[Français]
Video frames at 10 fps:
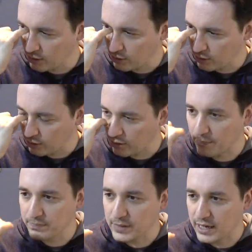Euh,
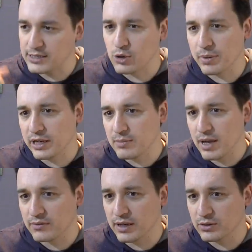Alice au Pays des
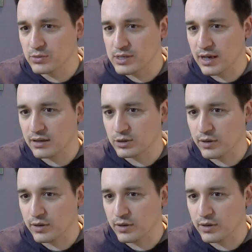Merveilles, tout ça.